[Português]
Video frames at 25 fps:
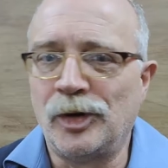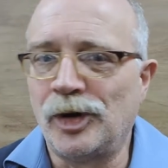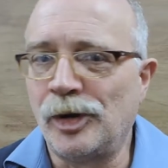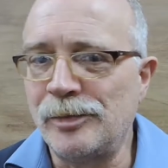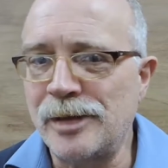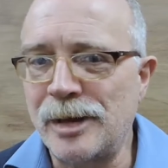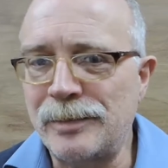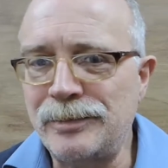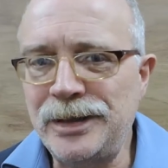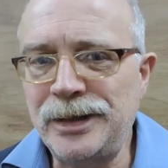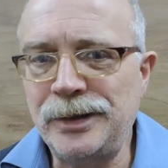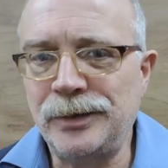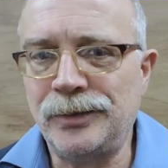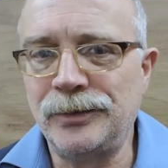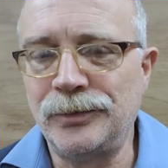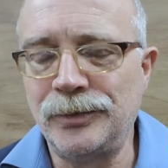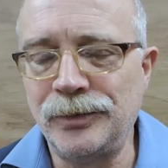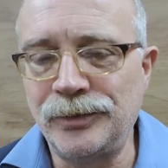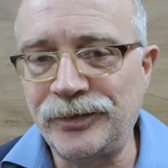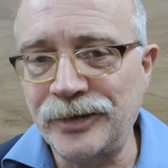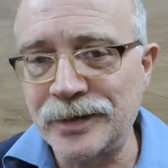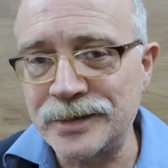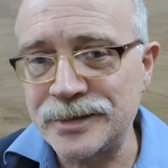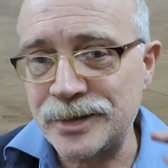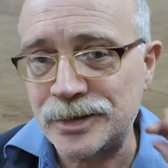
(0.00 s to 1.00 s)
Meu nome é Miro,
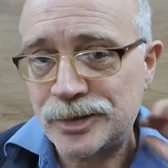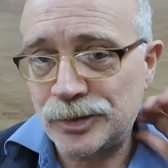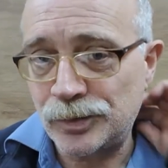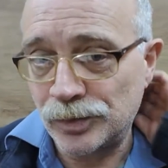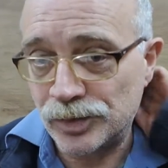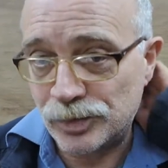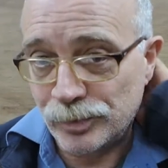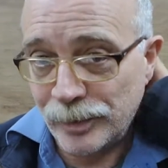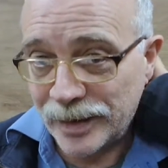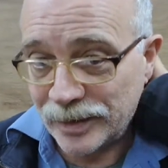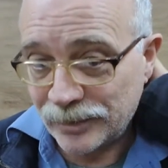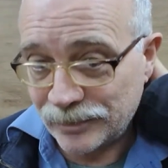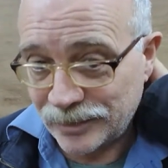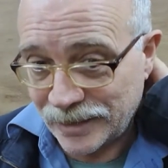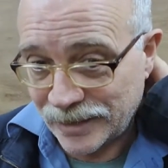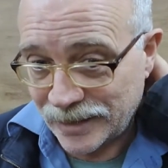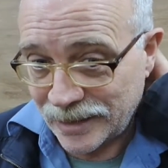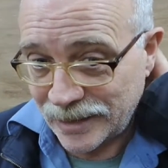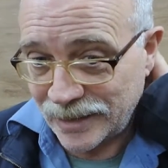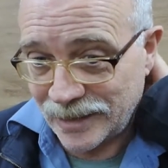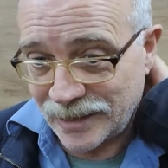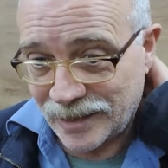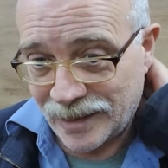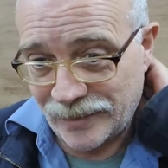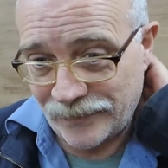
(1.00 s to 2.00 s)
do Centro de Estudos
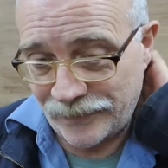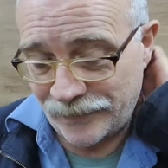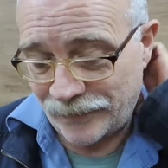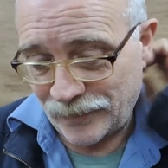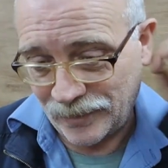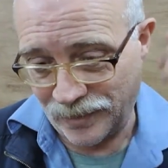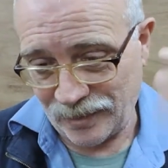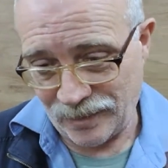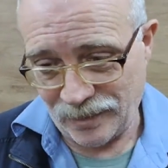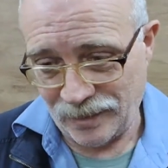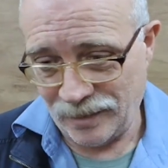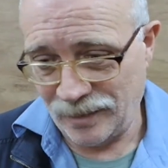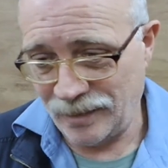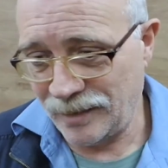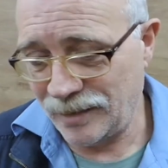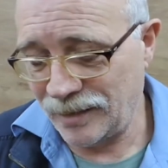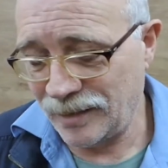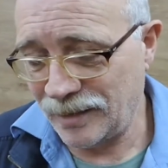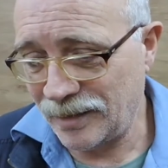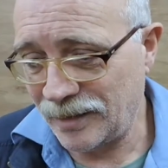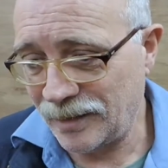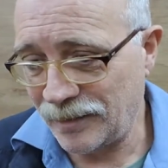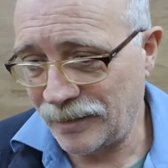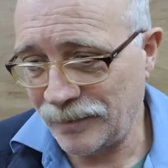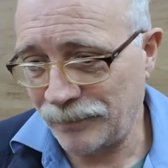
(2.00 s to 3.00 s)
Barantararé,
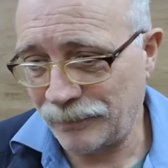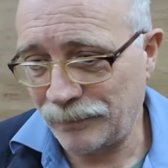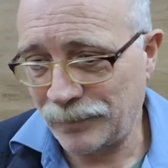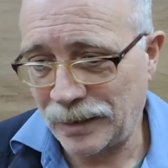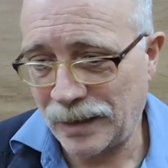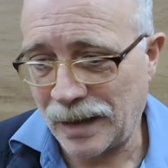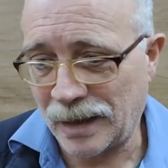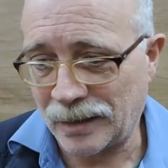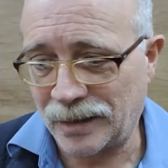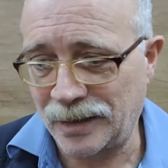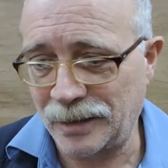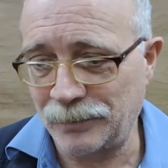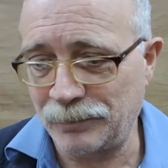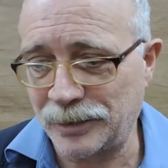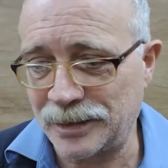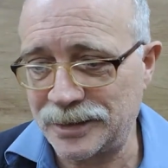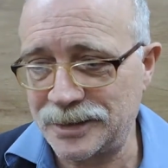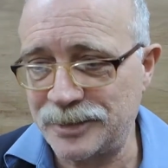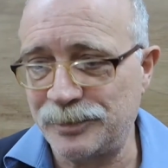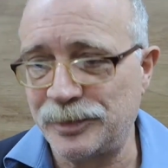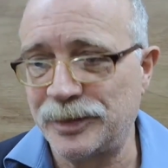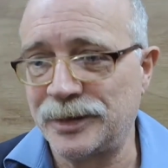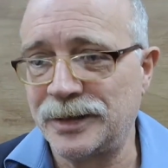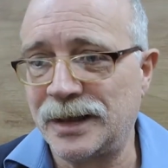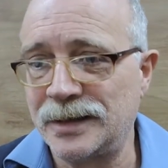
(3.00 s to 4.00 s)
aqui
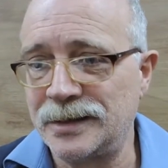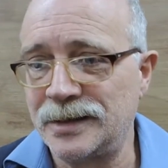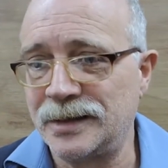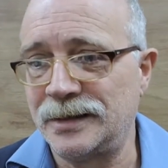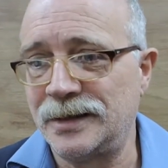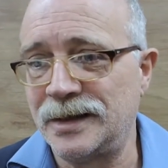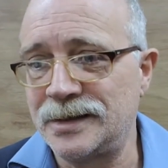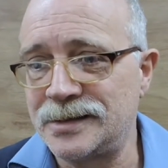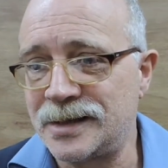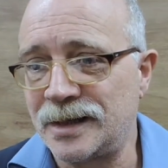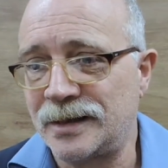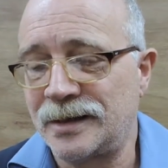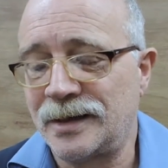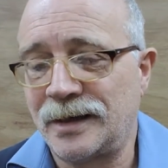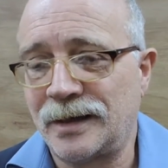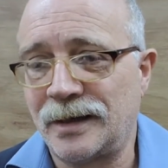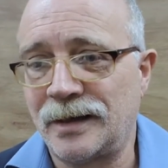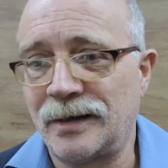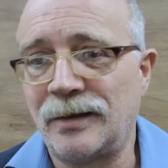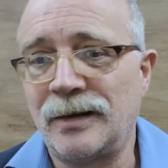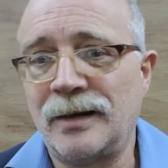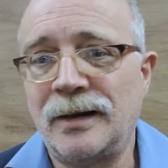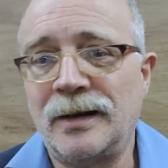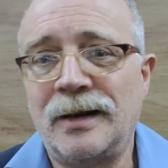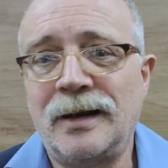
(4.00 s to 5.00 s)
participando
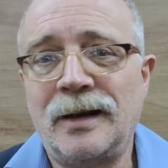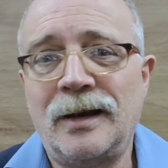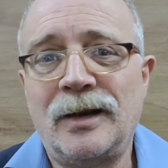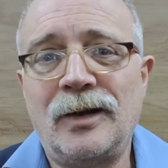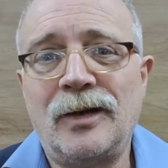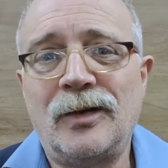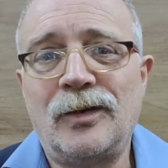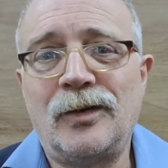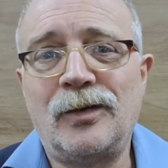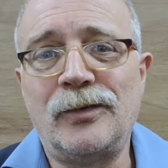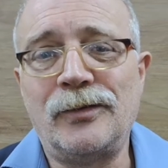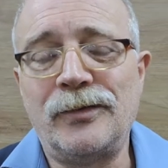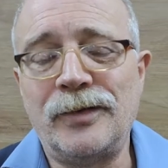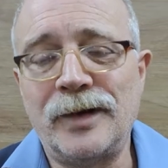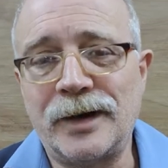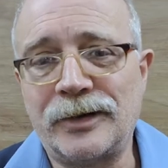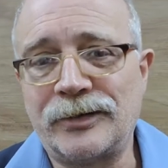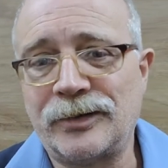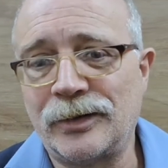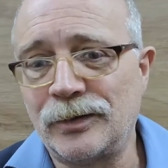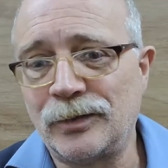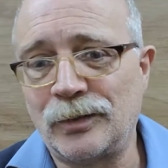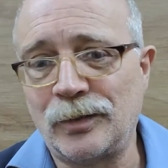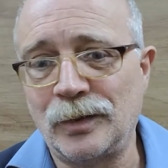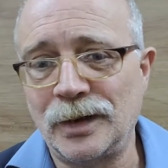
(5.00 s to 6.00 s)
dessa
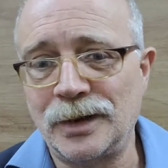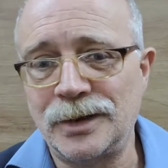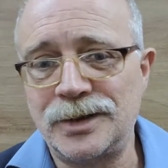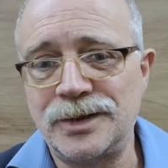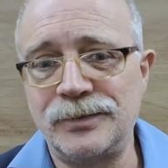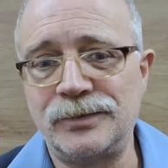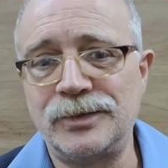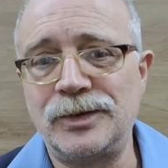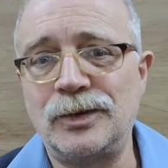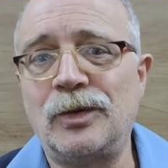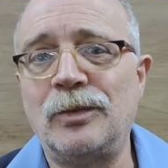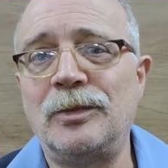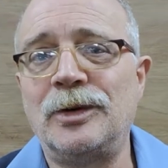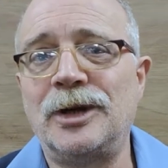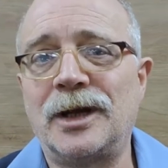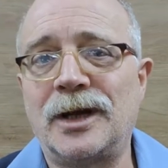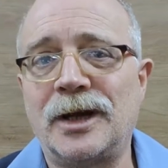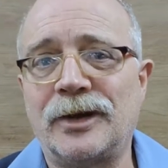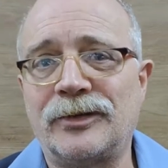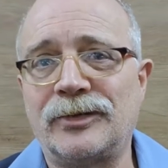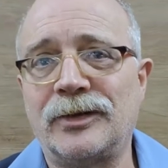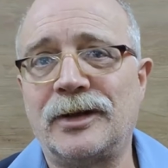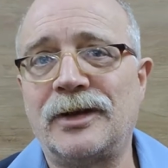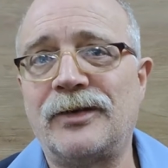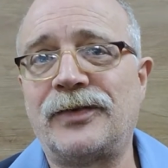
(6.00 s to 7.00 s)
conversa do coletivo de
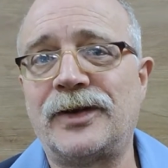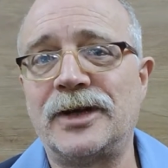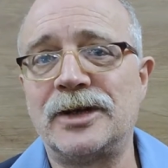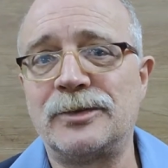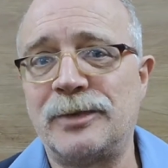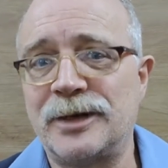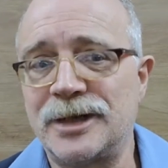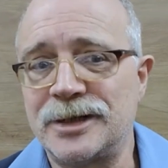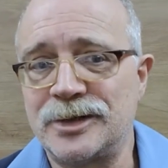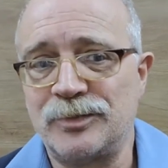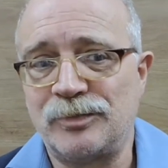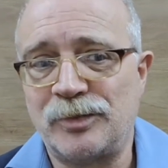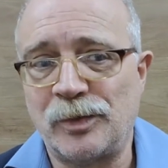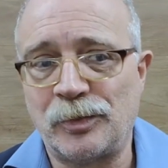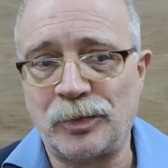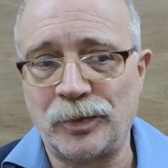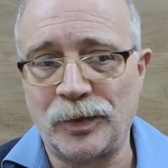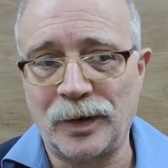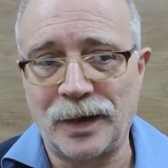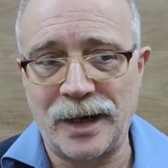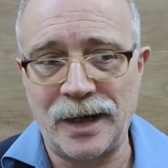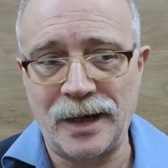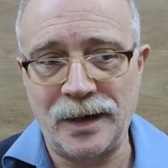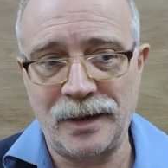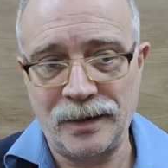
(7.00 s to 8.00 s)
comunicação da Frente Brasil
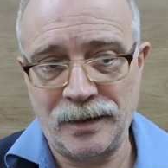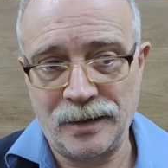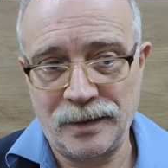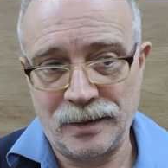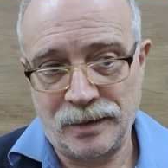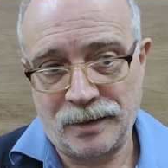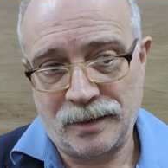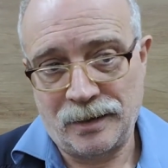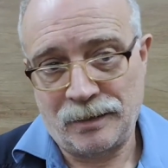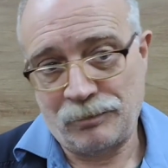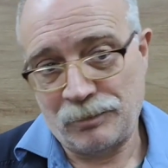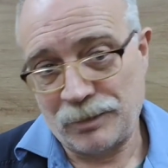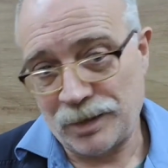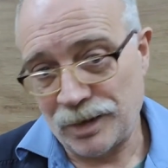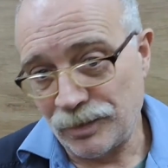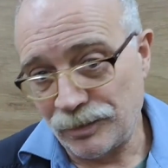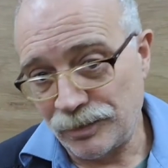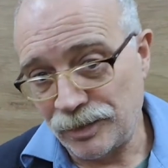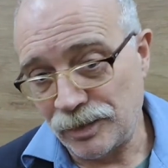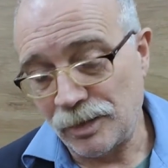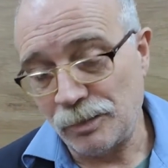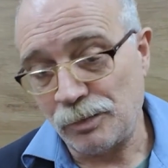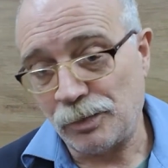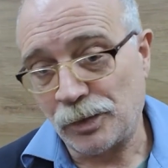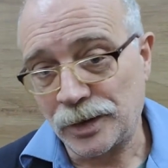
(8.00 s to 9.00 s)
Popular, uma
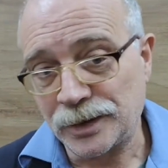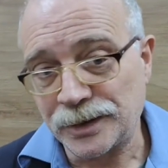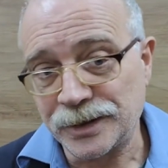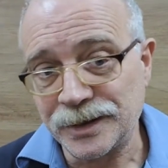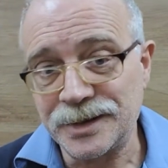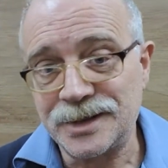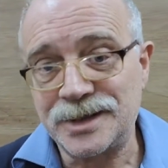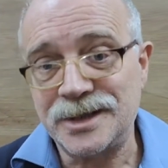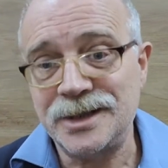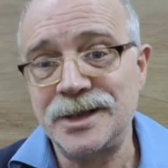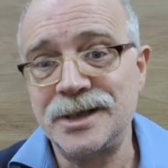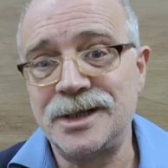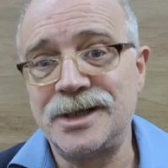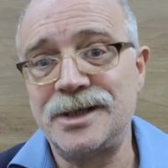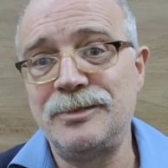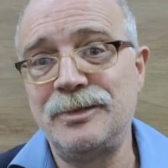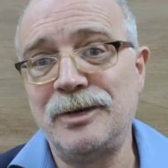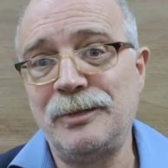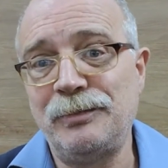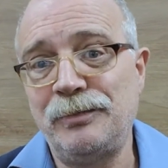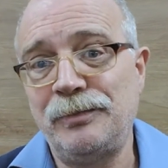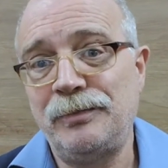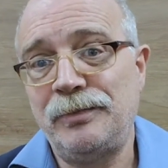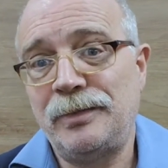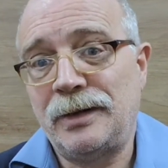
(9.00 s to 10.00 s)
reunião
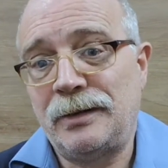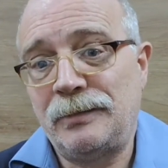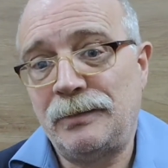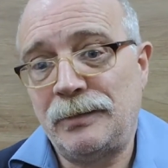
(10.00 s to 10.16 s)
importantíssima